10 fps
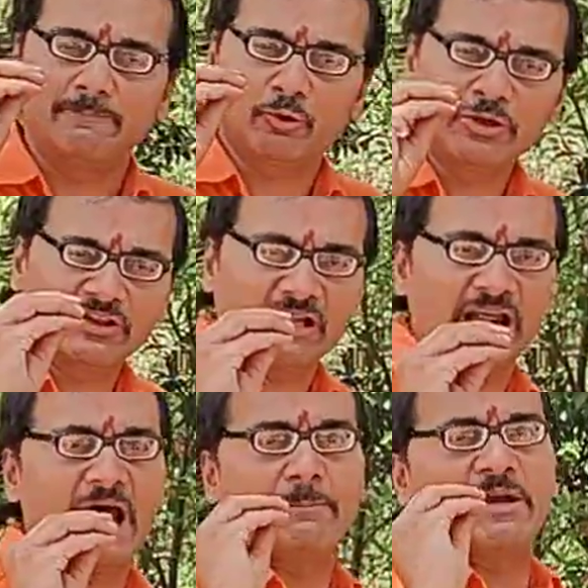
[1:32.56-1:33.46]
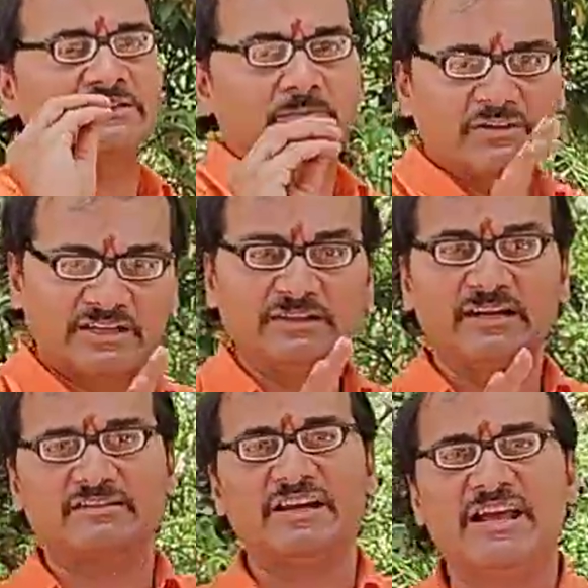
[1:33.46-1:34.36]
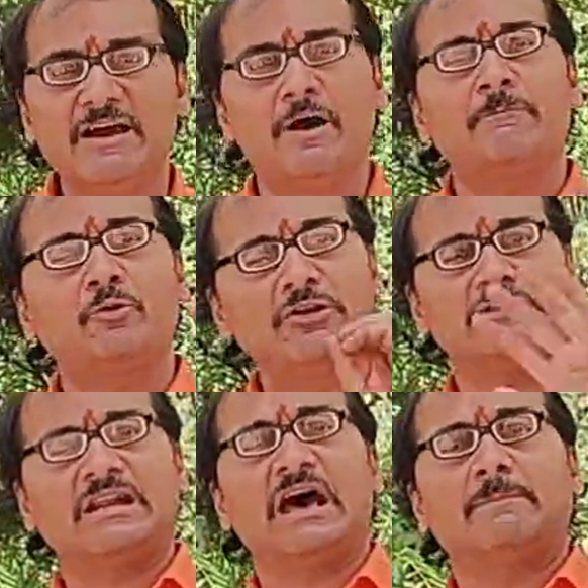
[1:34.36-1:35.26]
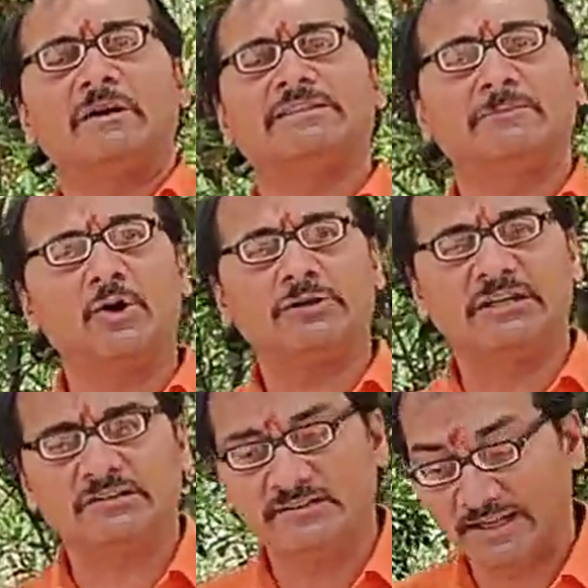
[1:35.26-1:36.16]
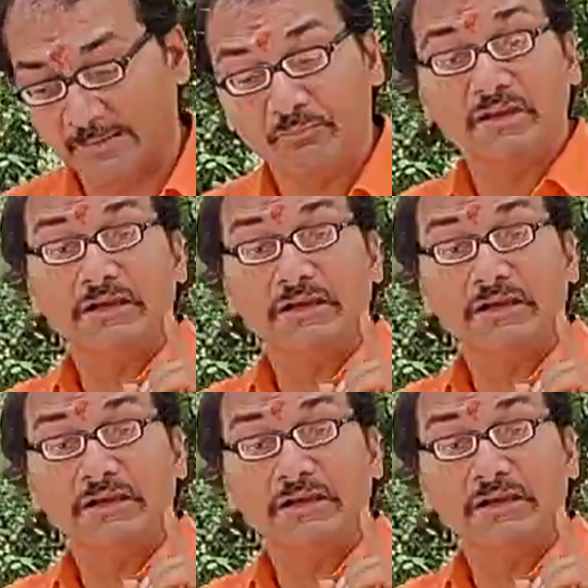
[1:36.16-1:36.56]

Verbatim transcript: पूरी तरह आपका समर्थन करते हैं और पूरी तरह आपका सपोर्ट करते हैं